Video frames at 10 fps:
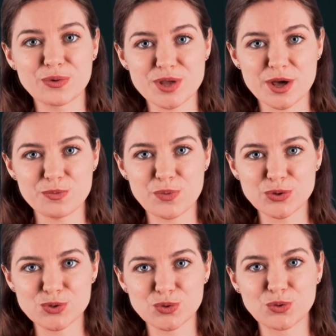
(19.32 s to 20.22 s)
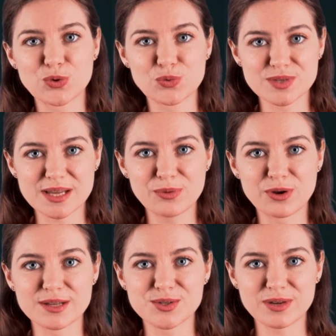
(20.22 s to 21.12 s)
de recherche porte sur le concept de
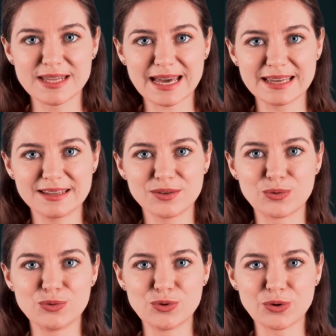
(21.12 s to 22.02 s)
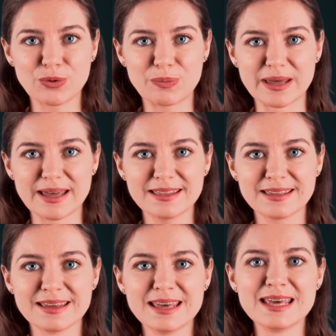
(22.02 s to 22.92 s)
la solidarité dans l'Union
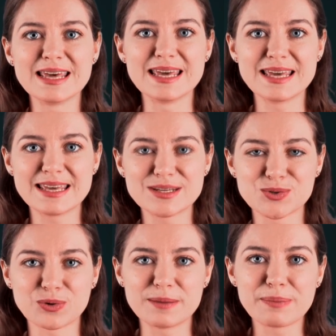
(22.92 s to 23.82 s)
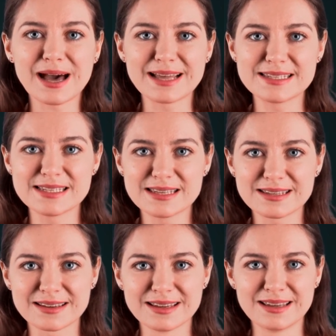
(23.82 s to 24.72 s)
européenne et sur les pratiques
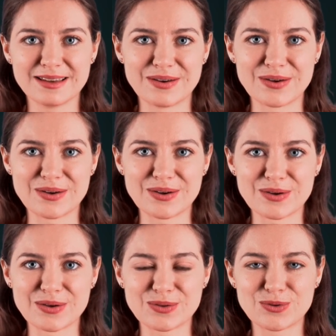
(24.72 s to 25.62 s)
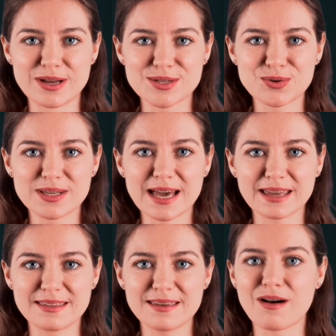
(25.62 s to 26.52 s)
euh, de la
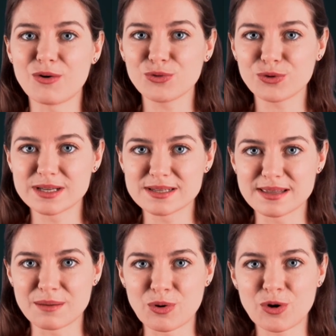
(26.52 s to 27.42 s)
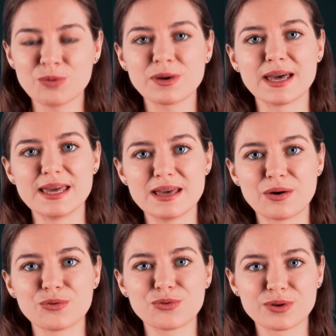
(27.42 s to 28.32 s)
solidarité entre les États membres et
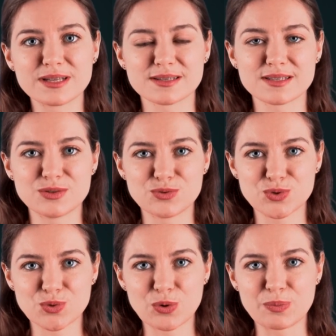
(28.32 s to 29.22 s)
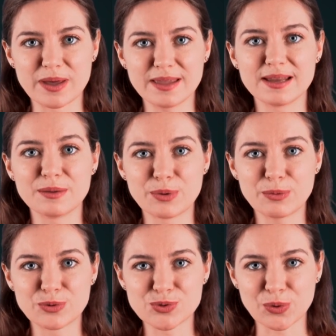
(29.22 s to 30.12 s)
entre les institutions européennes et les
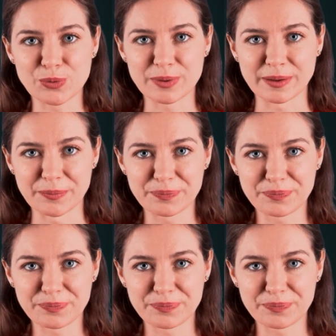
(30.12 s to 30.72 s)
peuples européens.